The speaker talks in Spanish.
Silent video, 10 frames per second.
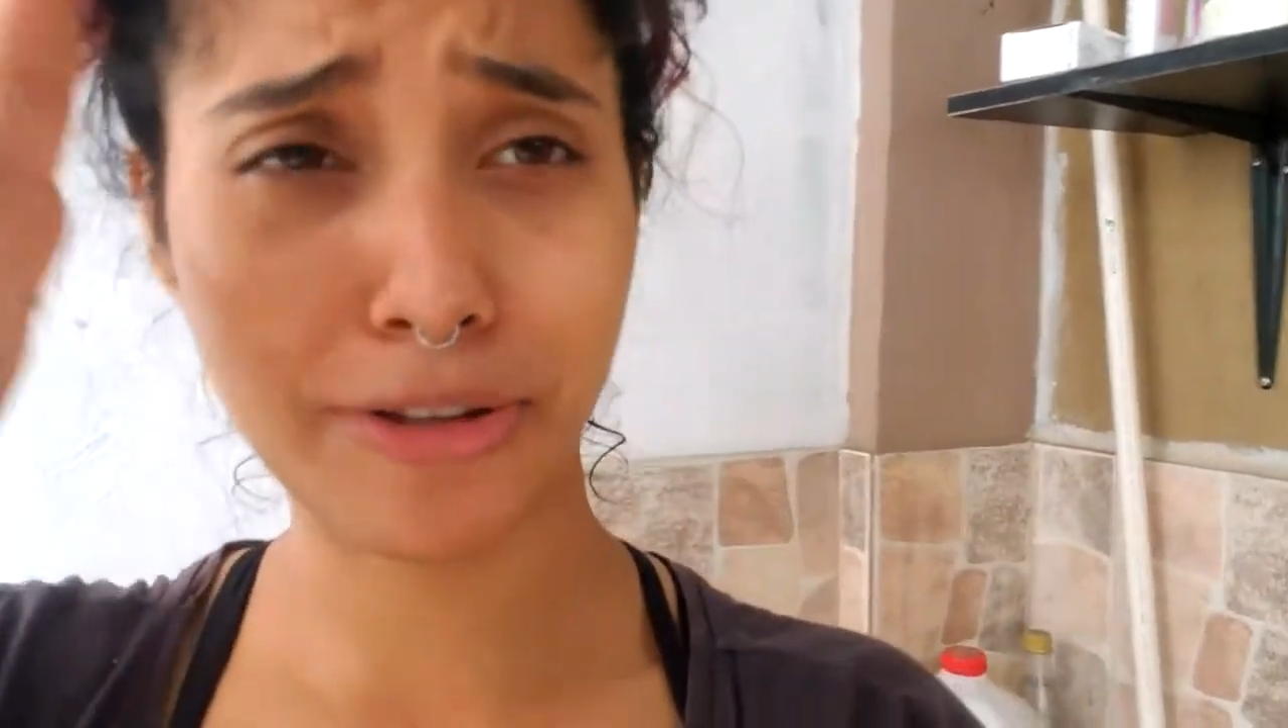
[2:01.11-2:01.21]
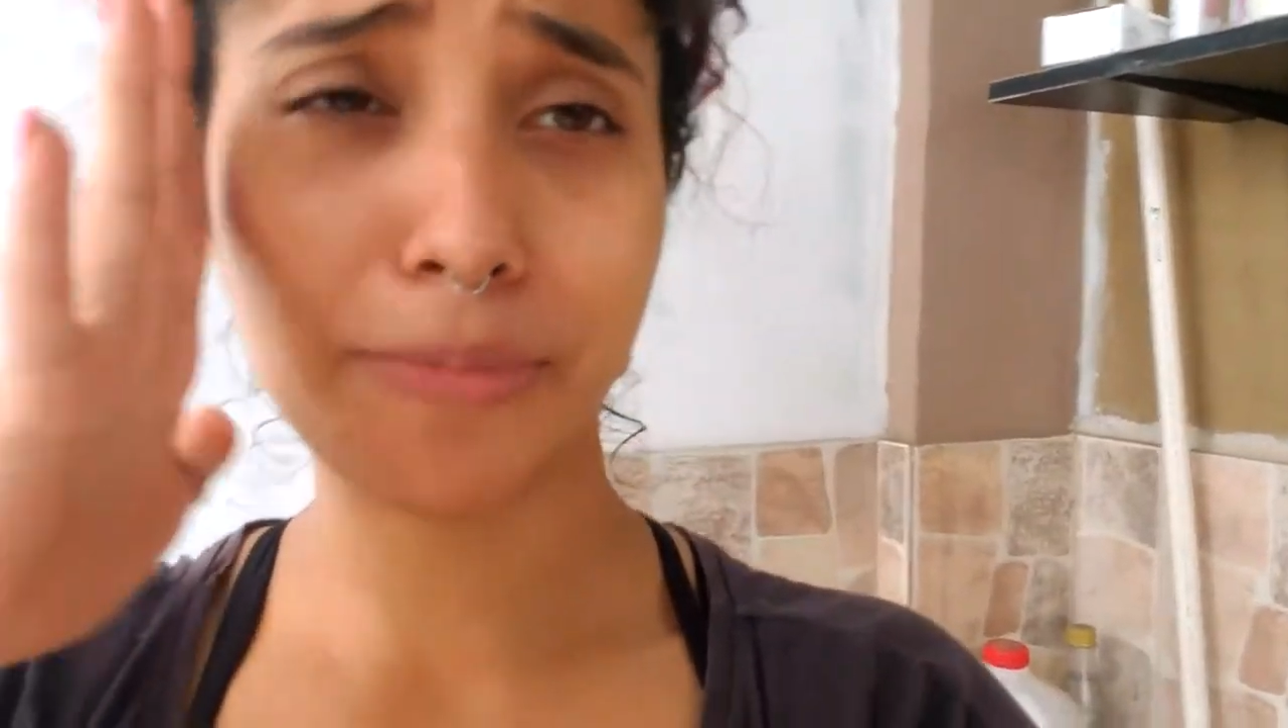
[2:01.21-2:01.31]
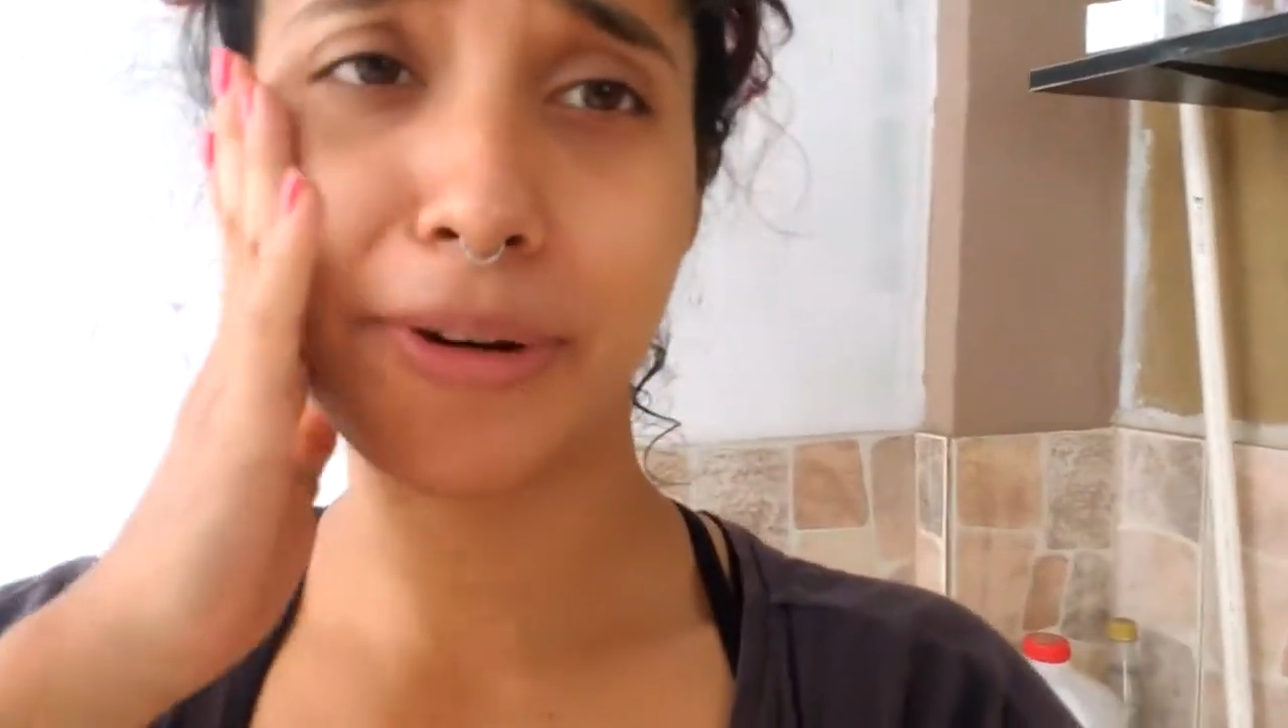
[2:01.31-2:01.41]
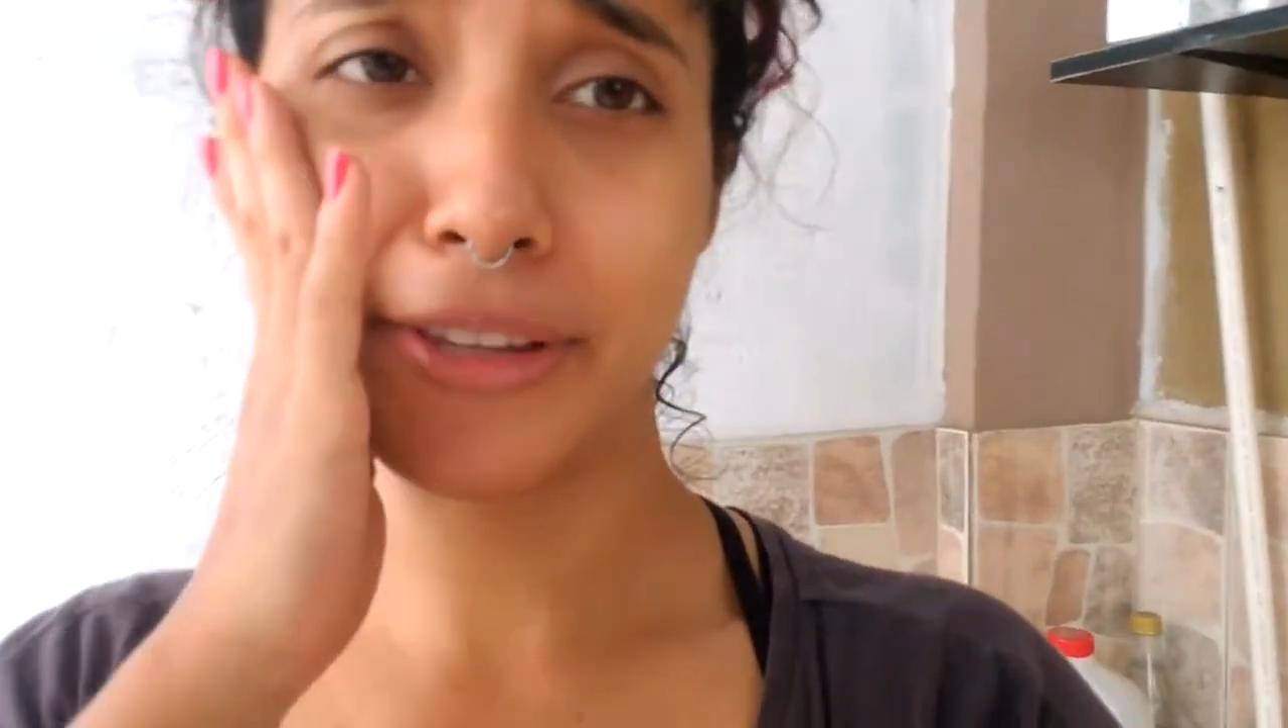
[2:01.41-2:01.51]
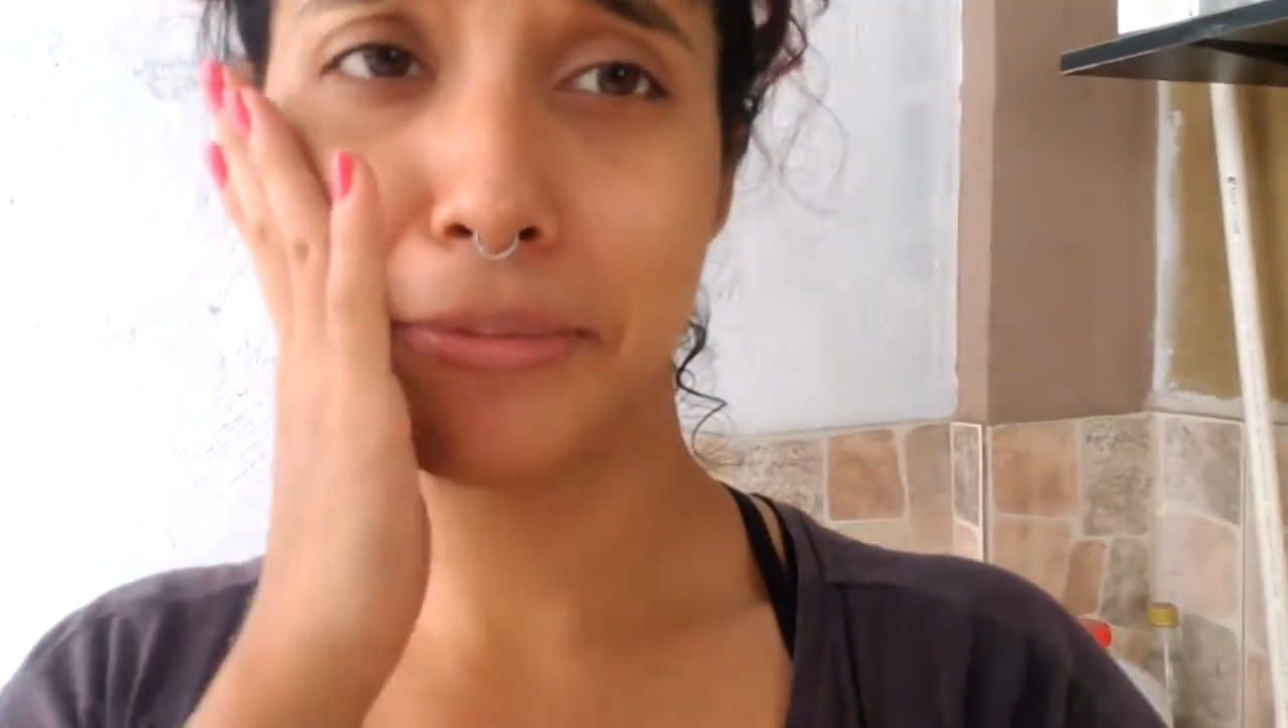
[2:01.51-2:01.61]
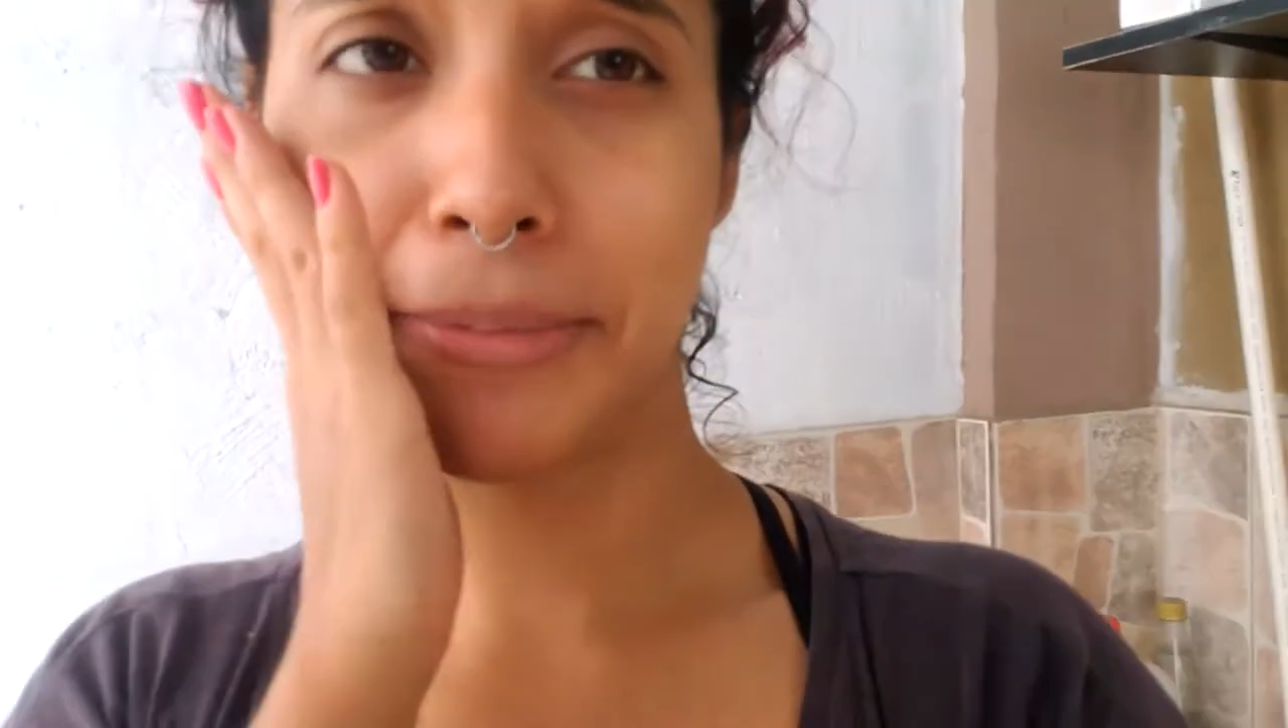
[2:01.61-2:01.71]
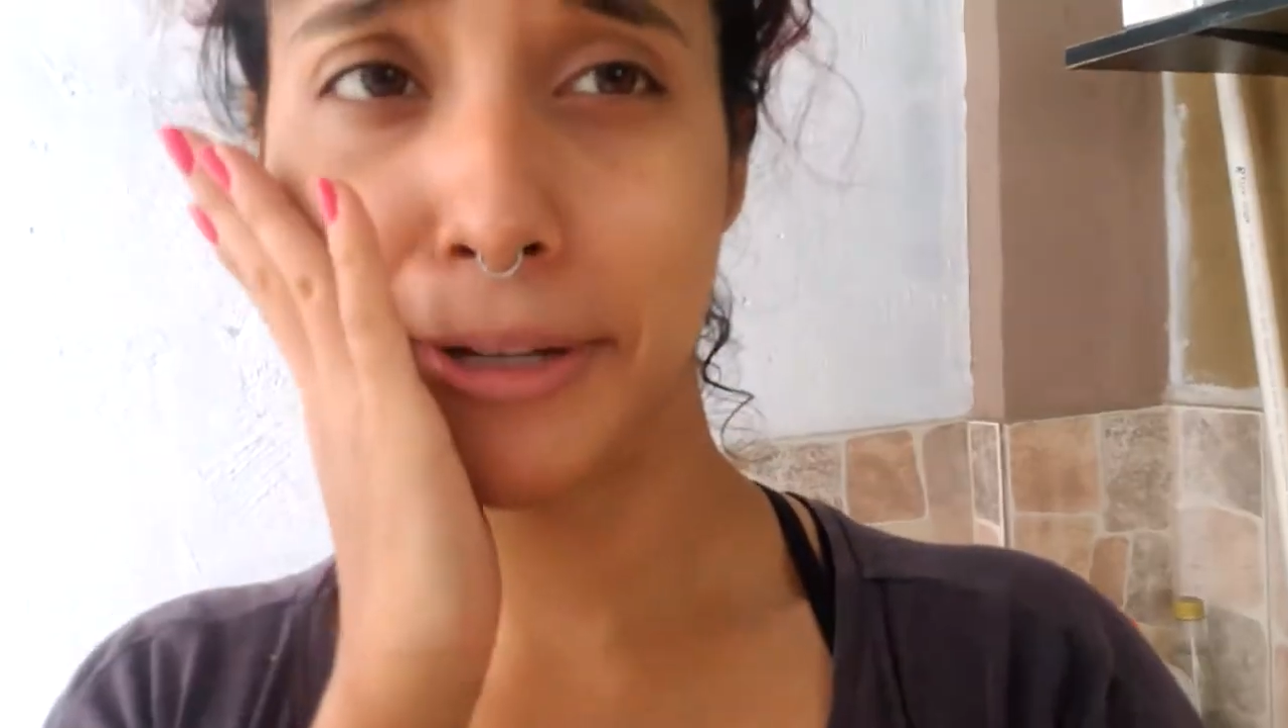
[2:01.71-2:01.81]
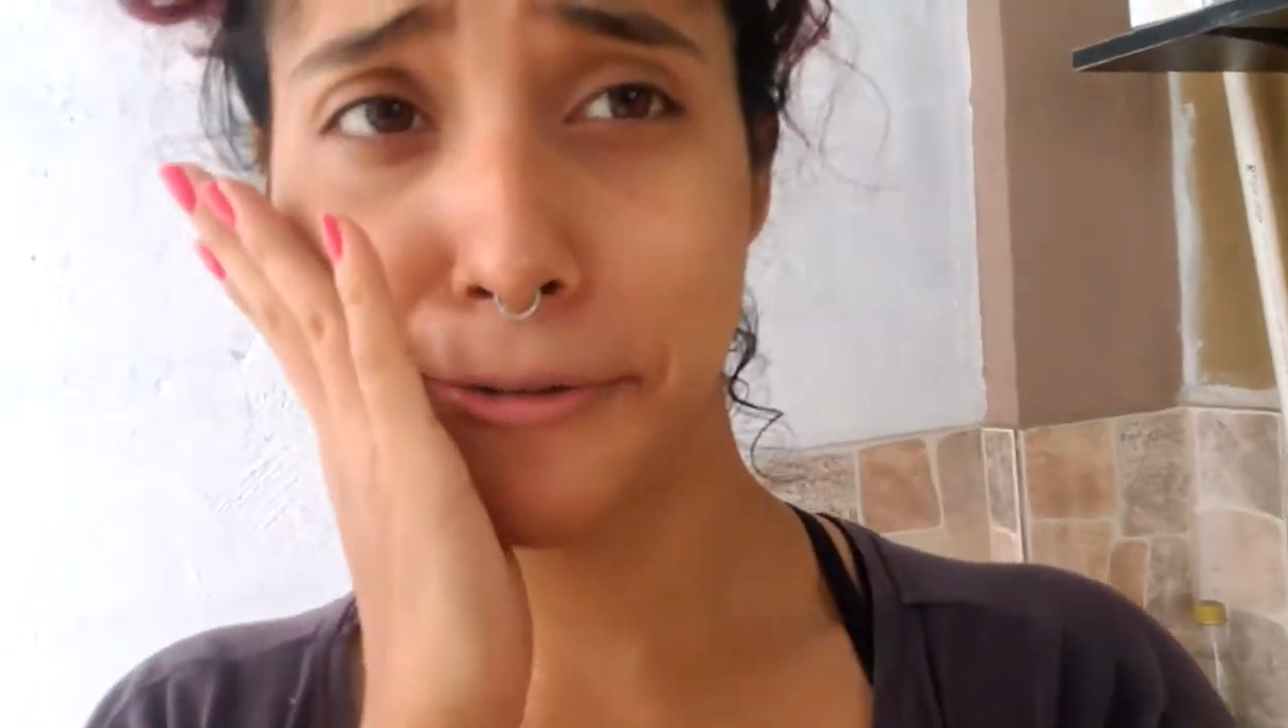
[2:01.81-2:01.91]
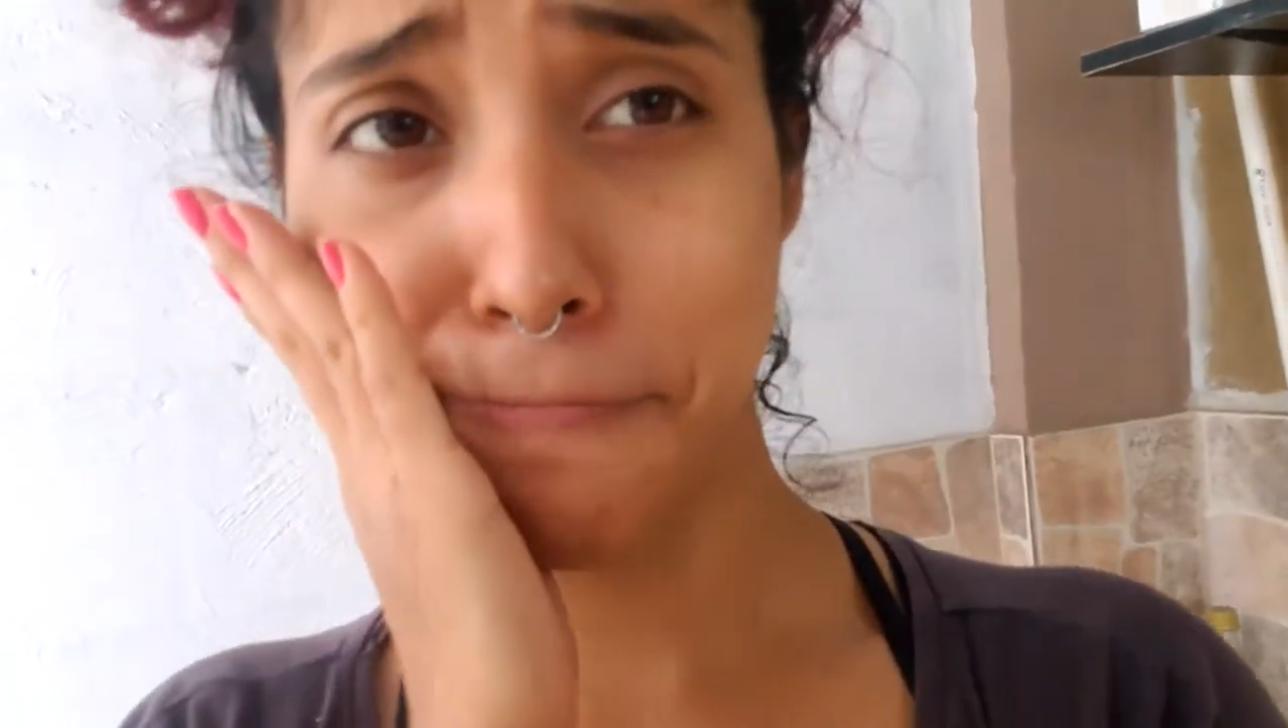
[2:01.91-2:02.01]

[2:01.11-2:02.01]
otra parte a mano.